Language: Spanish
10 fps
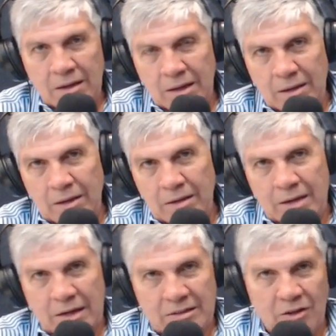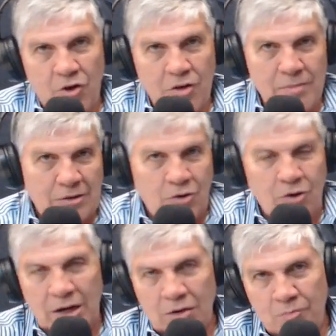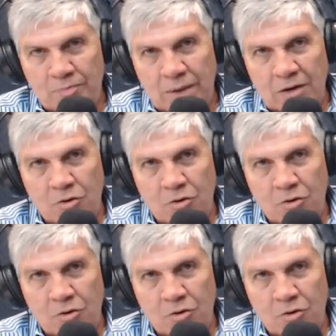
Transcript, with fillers: eh, encarceló y mató al